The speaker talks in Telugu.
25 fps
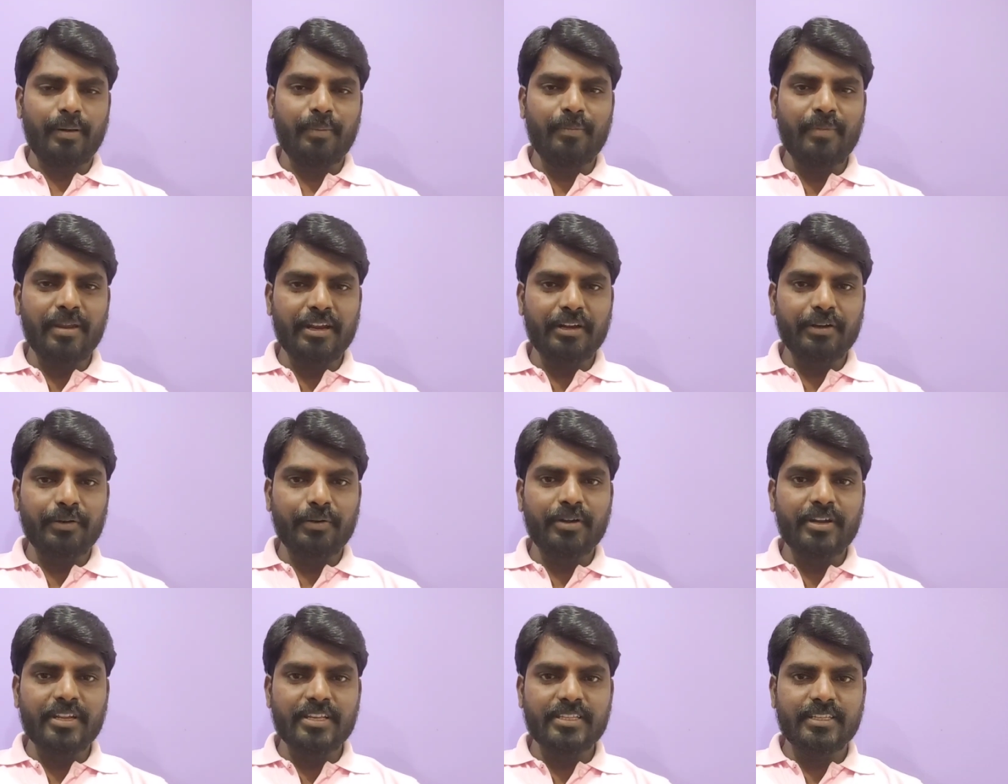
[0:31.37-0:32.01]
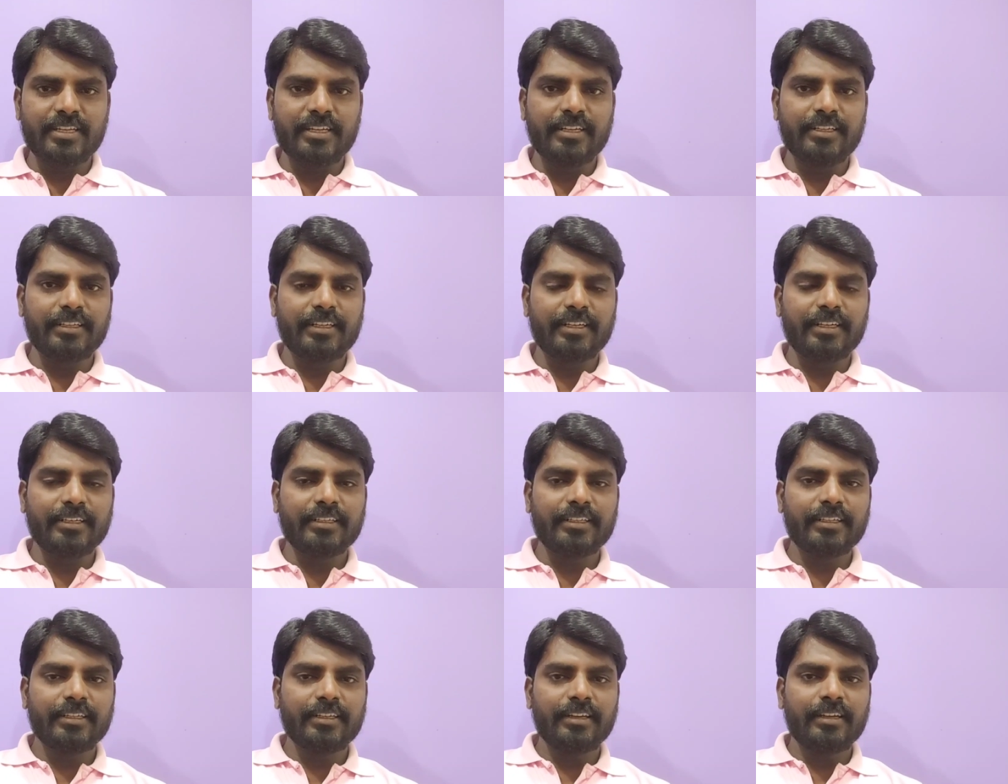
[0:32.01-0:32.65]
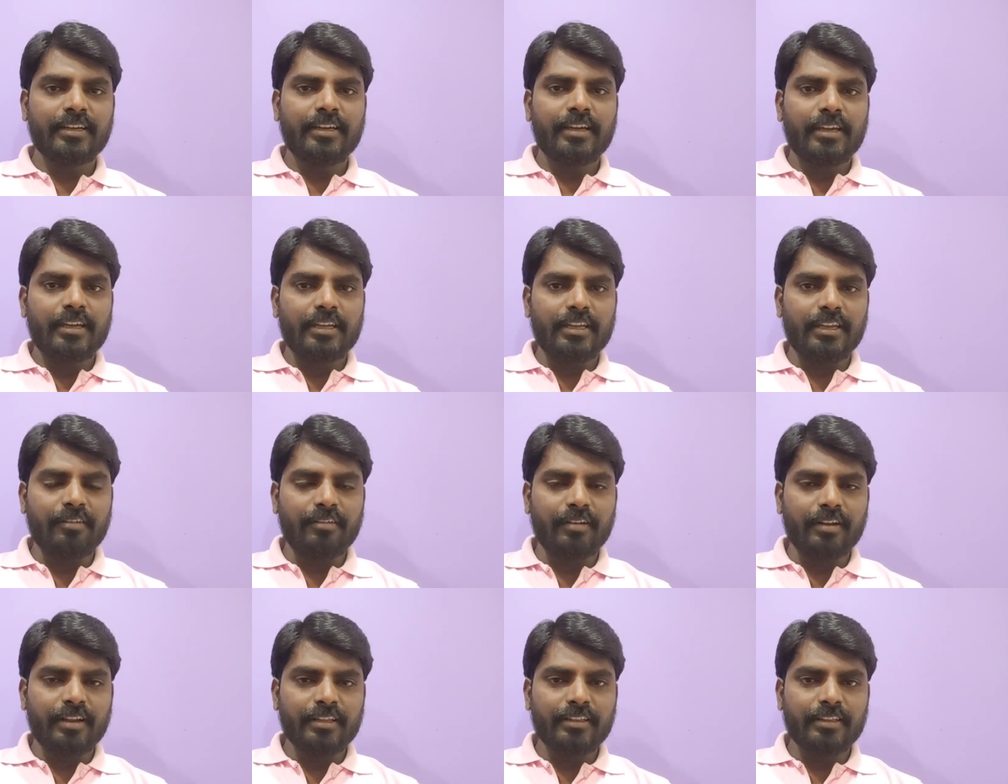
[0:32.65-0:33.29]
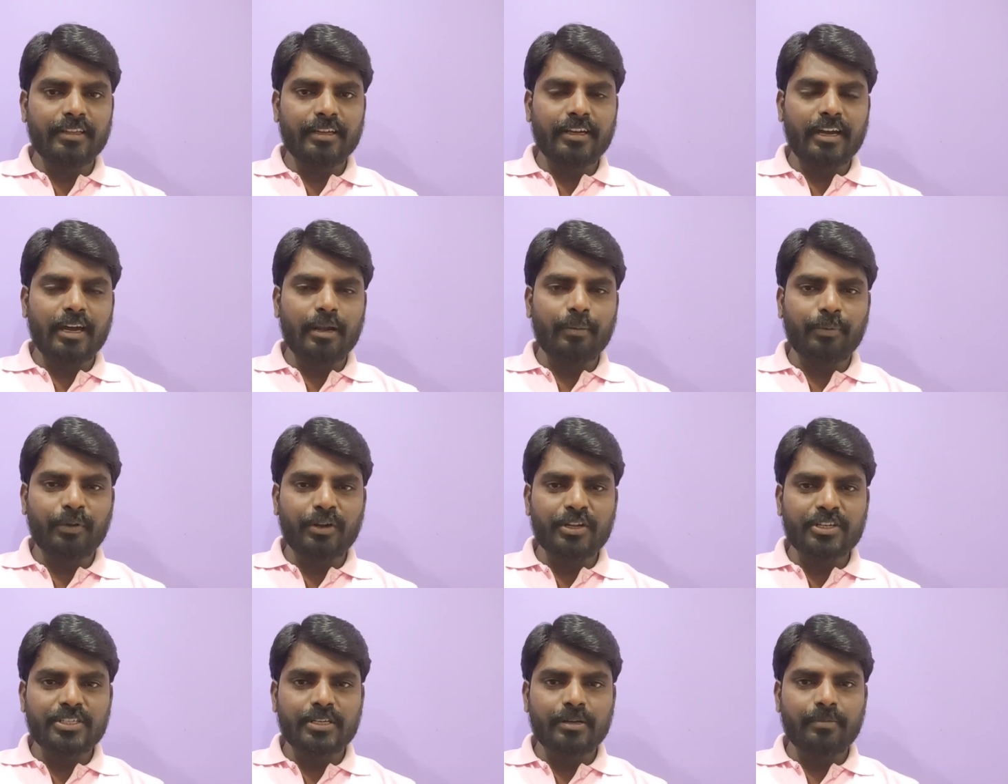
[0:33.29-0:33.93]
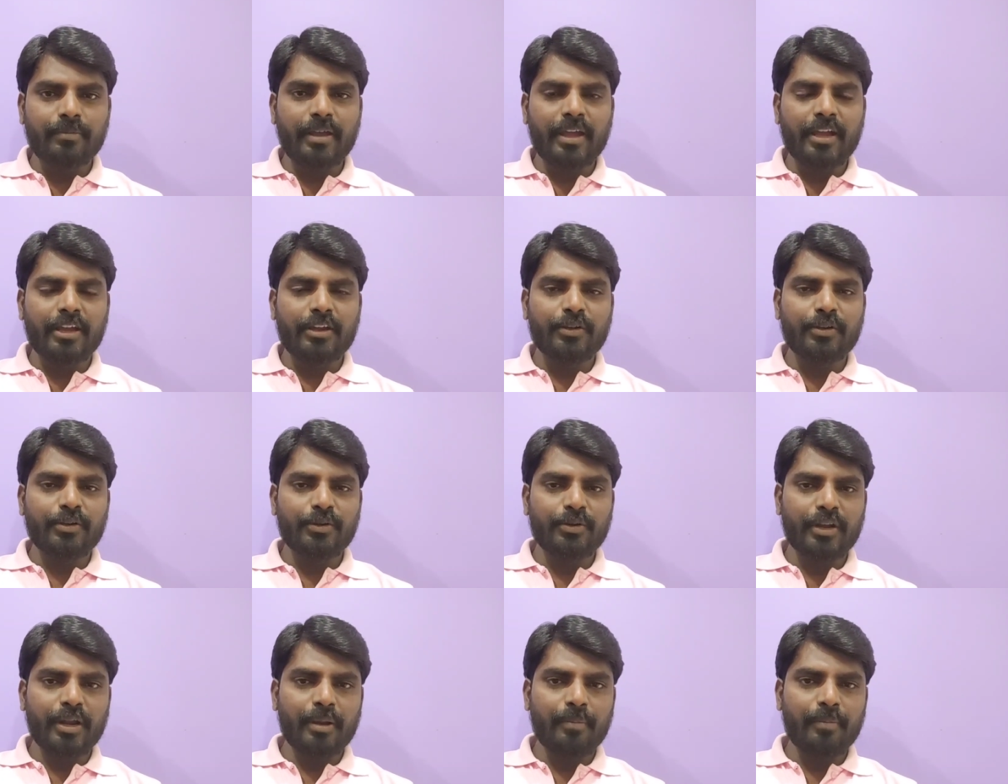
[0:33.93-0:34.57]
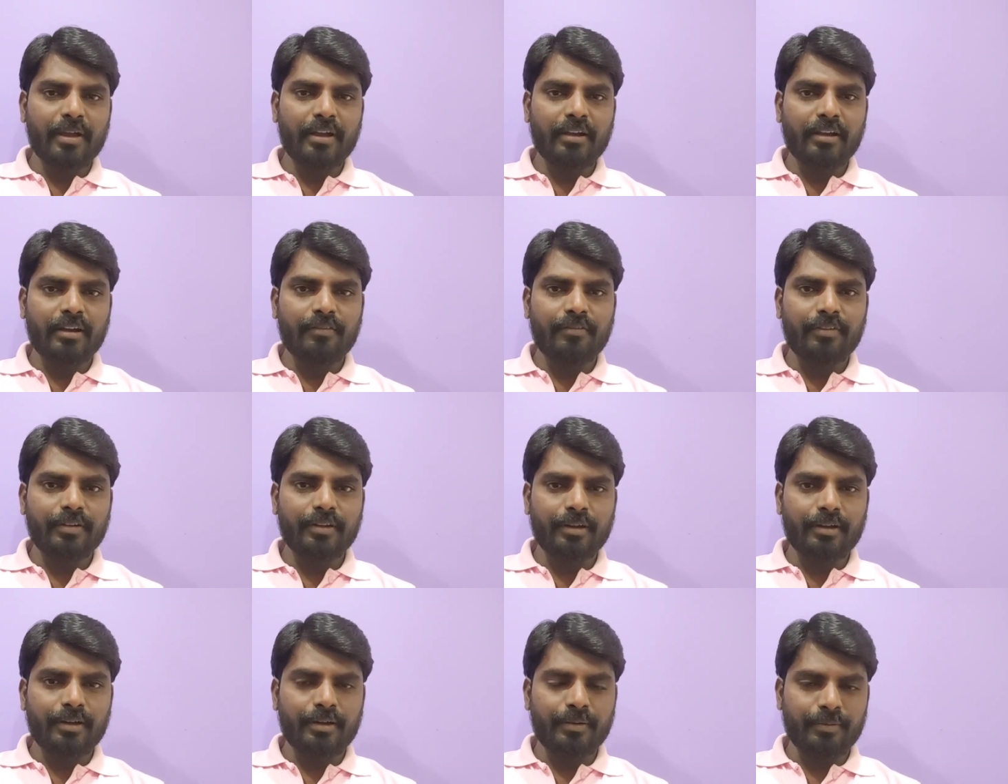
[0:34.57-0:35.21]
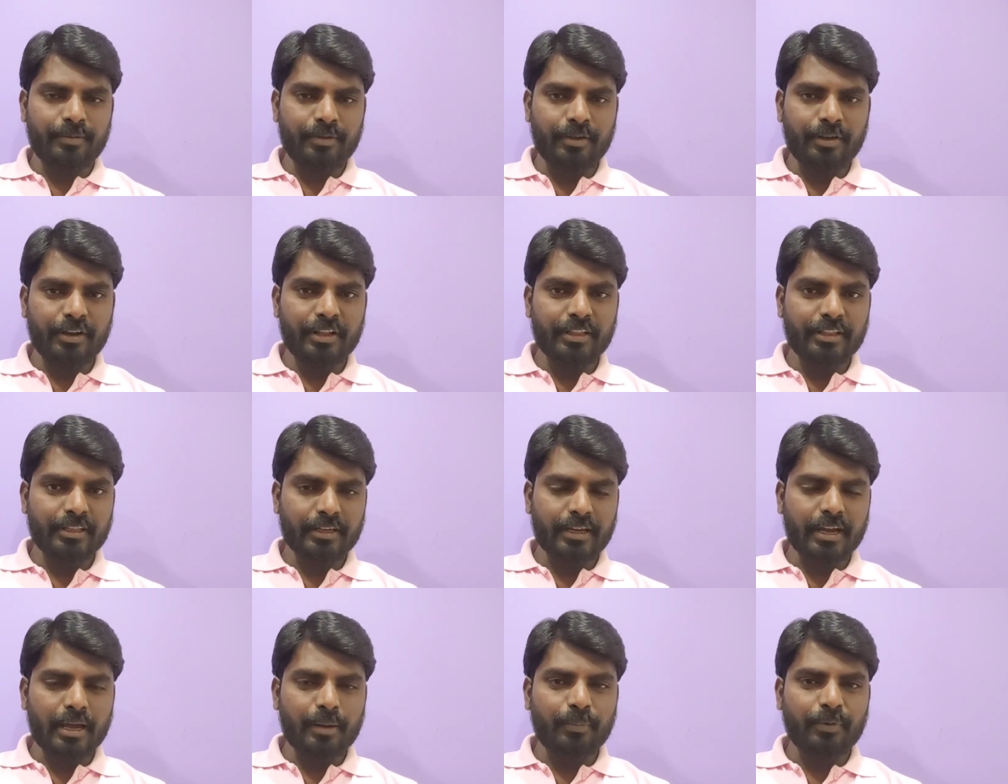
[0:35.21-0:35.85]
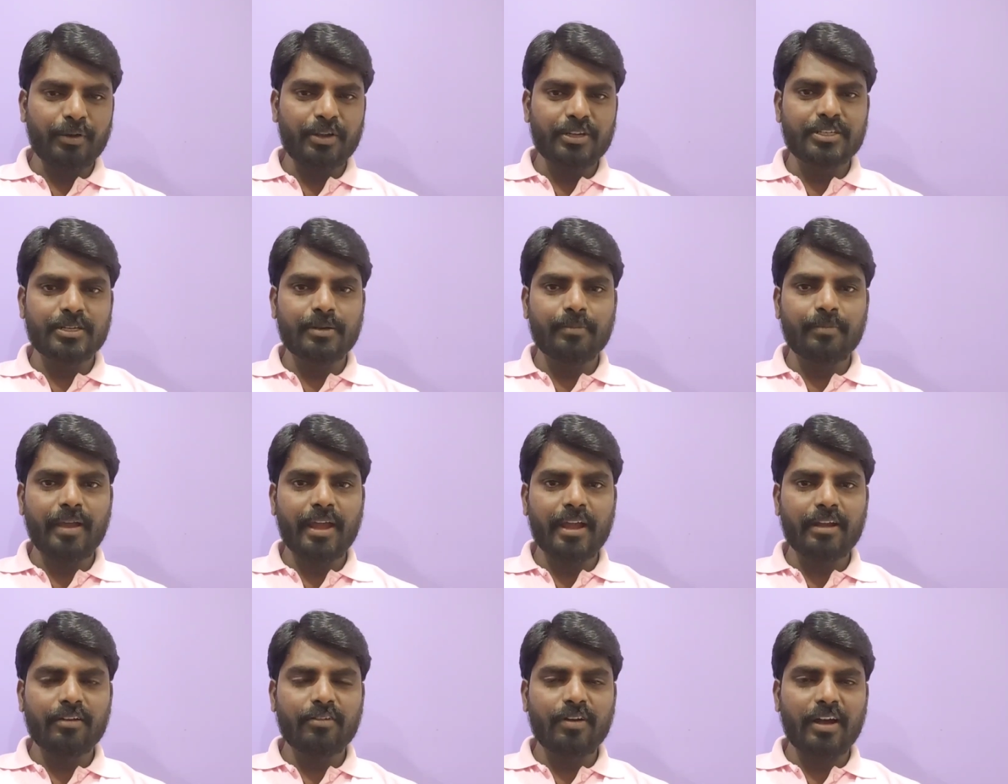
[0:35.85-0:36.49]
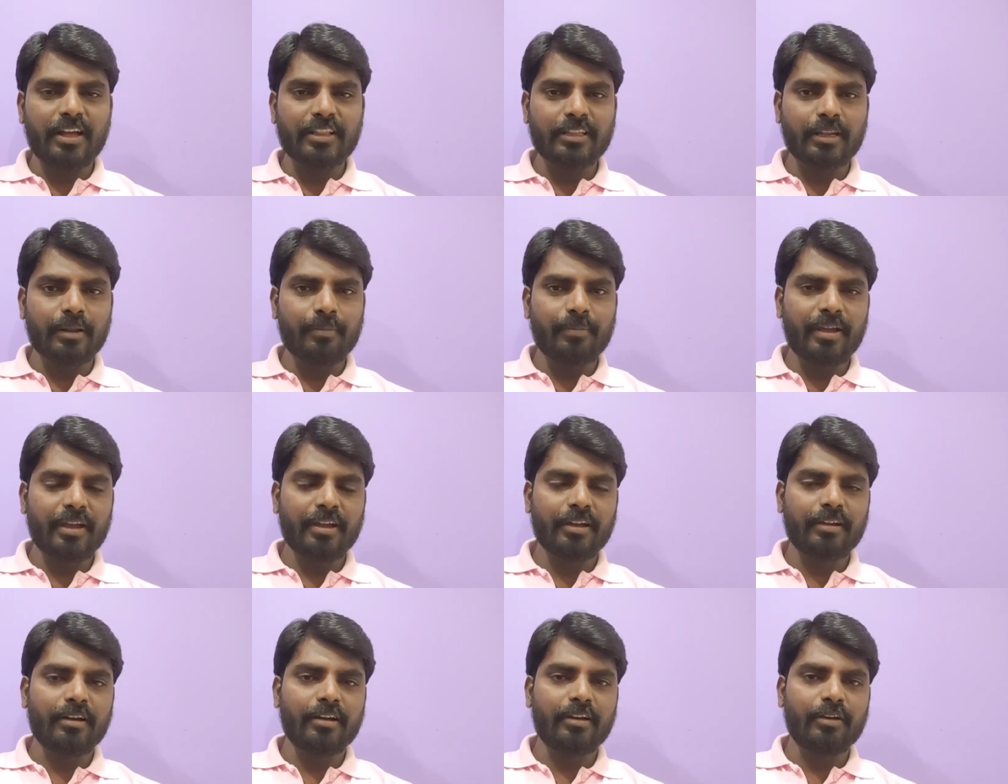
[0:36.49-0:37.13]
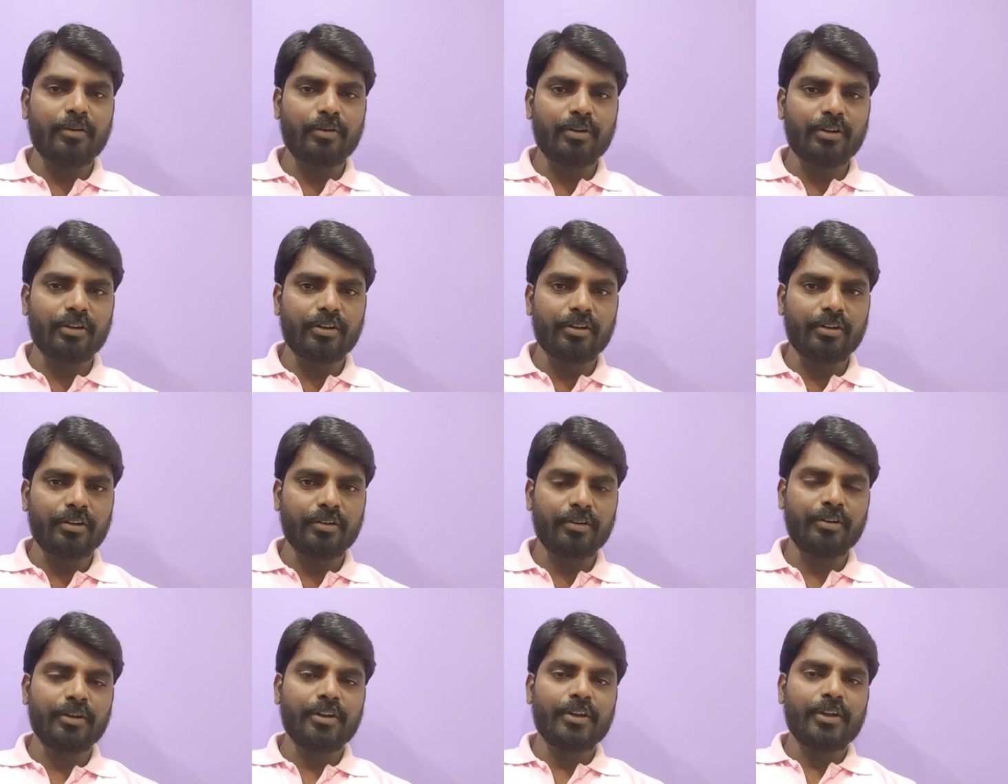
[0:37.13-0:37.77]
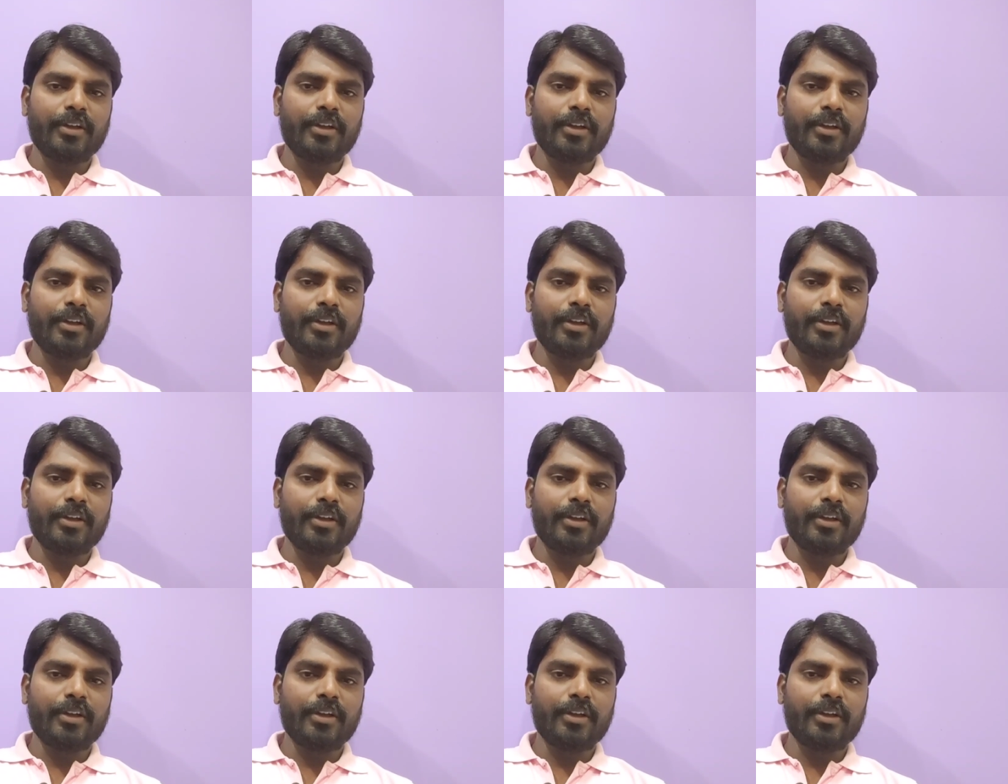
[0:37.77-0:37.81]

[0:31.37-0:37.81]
పబ్లిక్ నోటీస్ ఏంటంటే ఎవరైతే కార్పొరేషన్ బ్యాంకు యూనియన్ బ్యాంక్ ఆఫ్ ఎవరైతే కార్పొరేషన్ బ్యాంకు ఆంధ్ర బ్యాంక్ అకౌంట్లో